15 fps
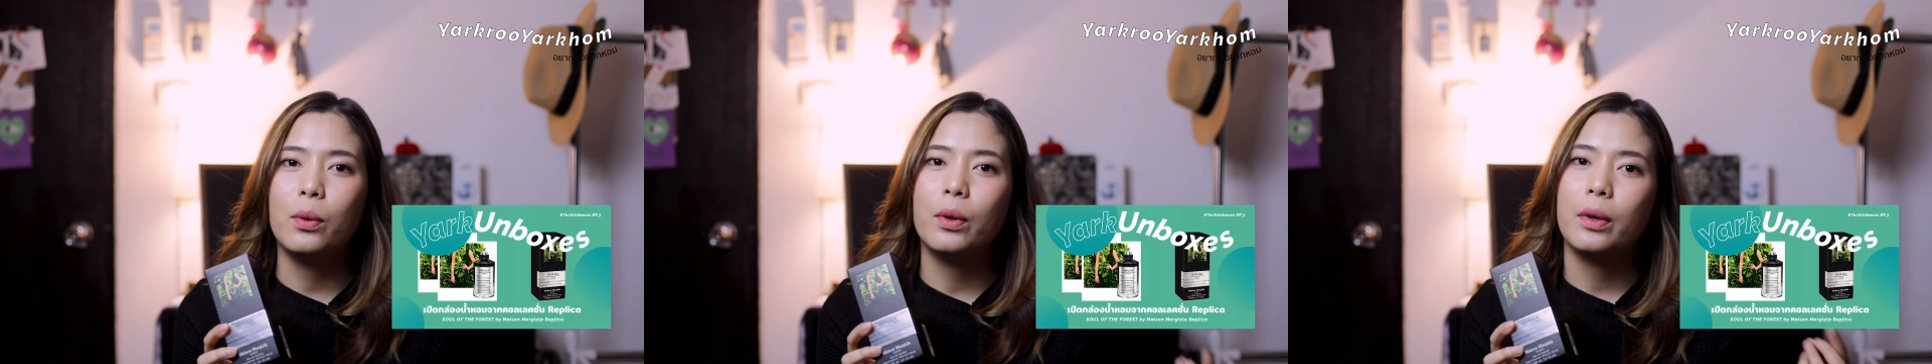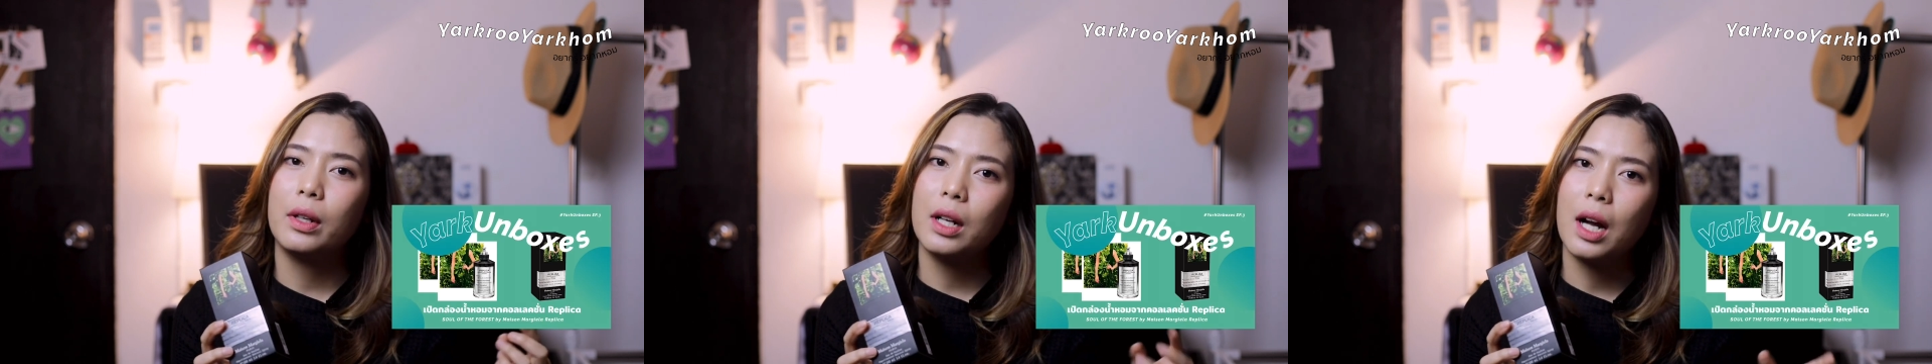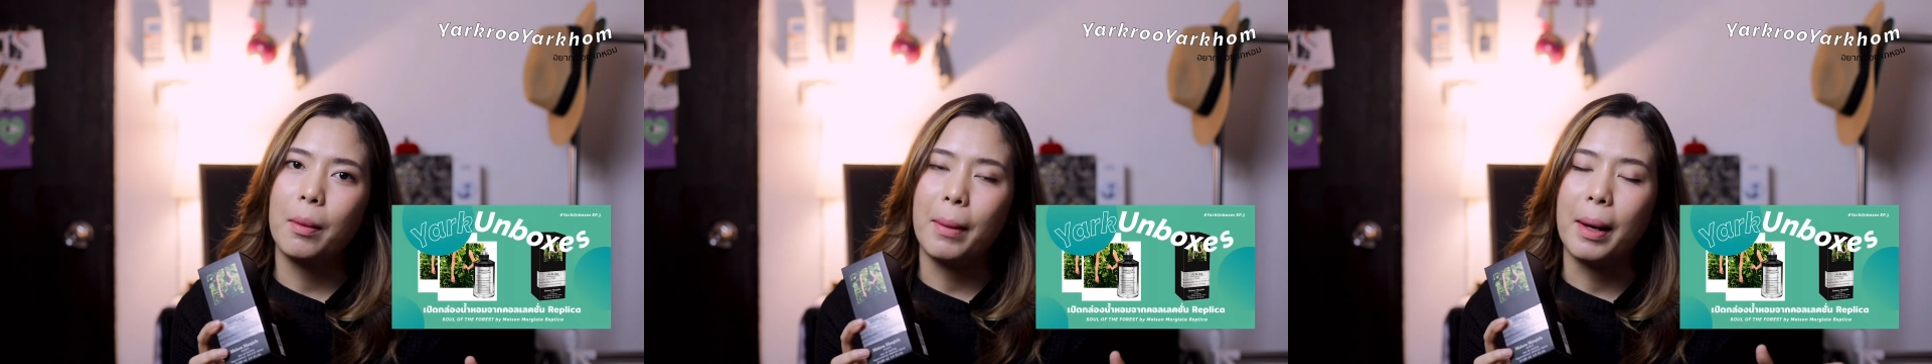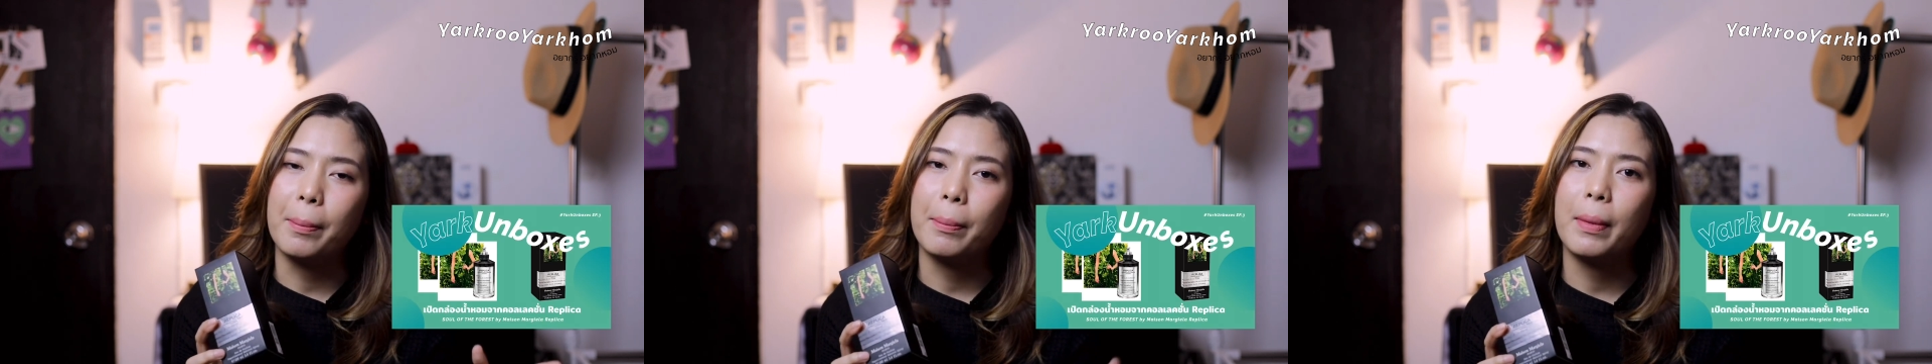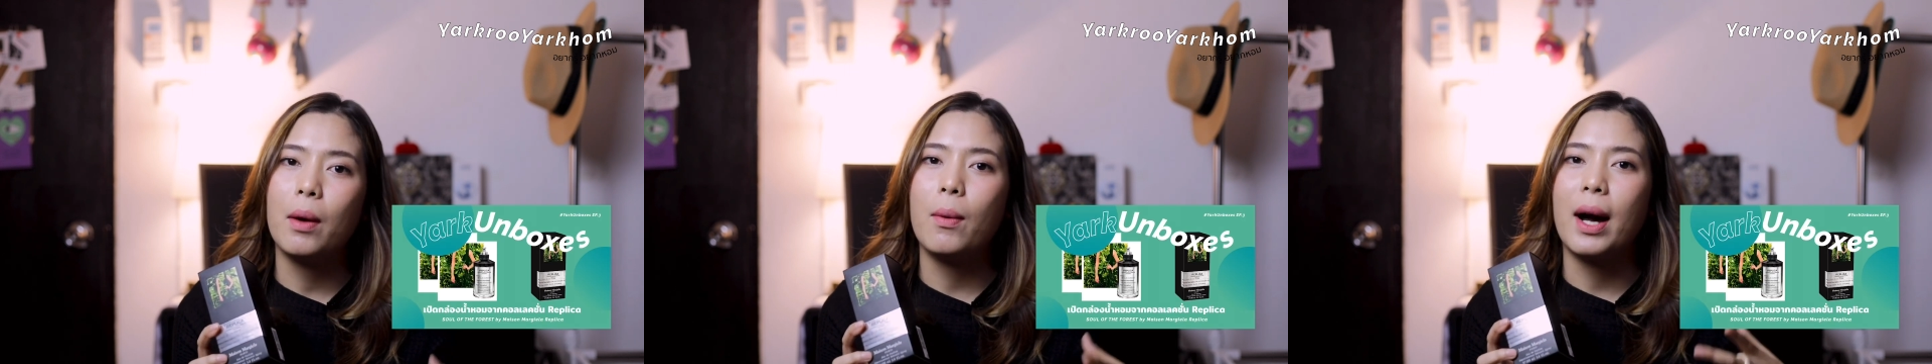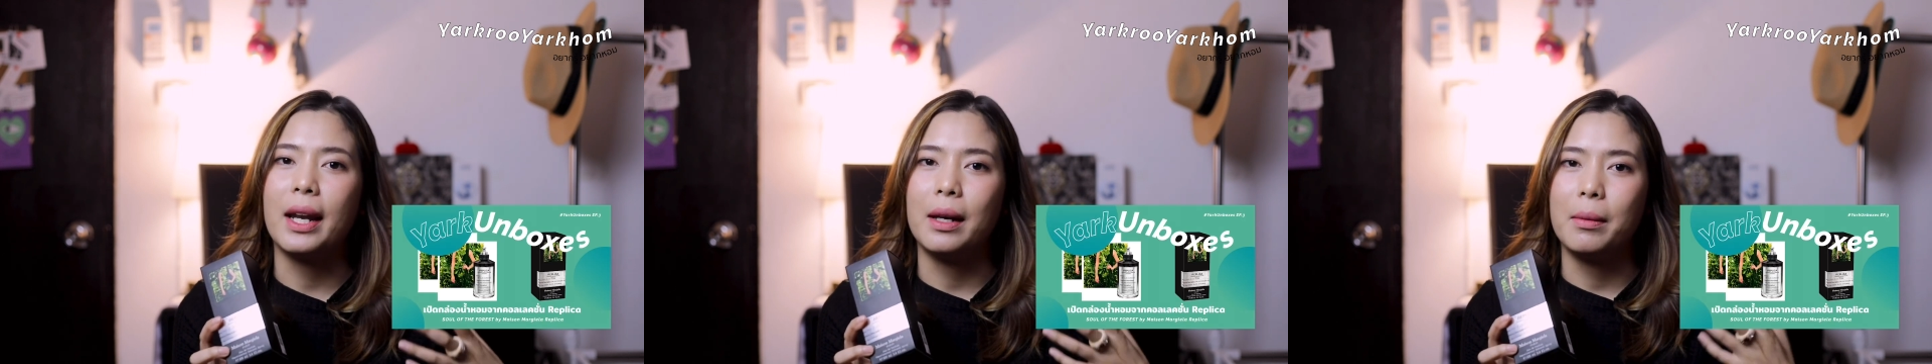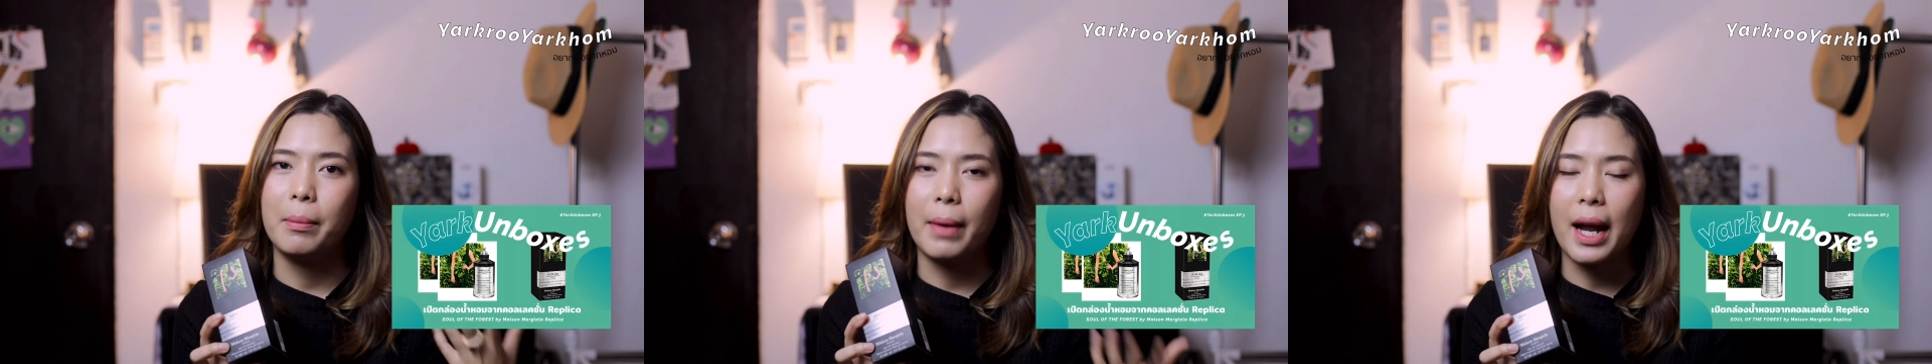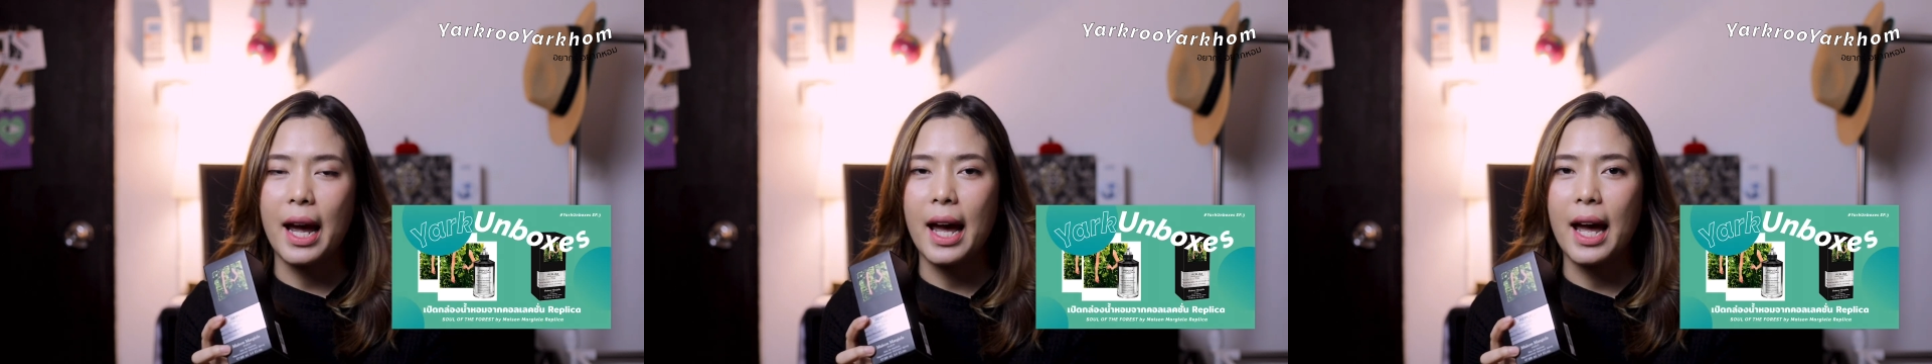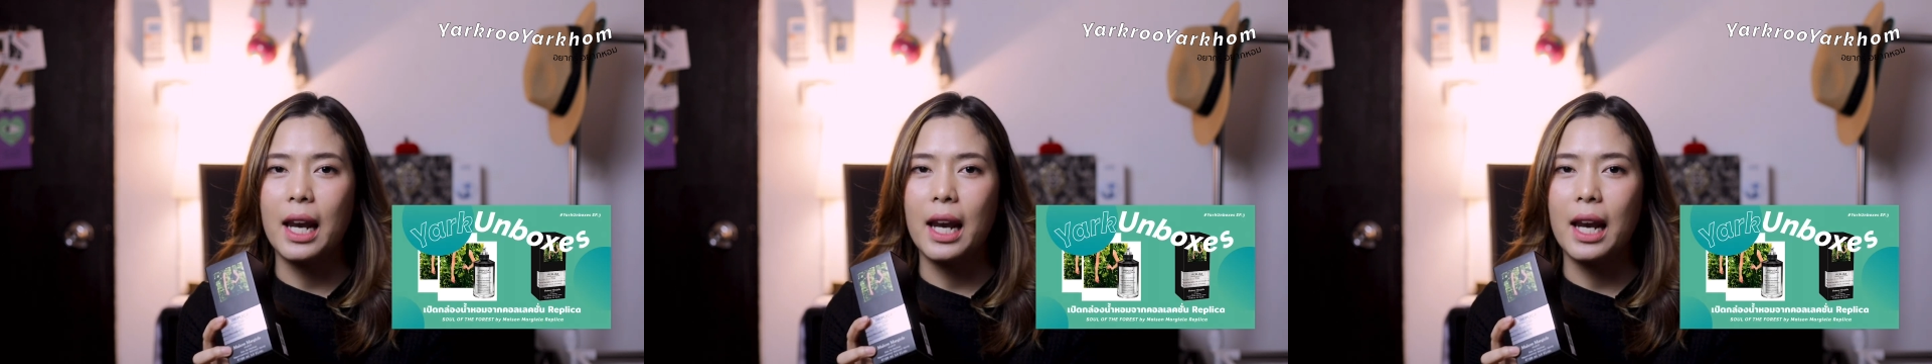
พูดเรื่องแบบประวัติแบร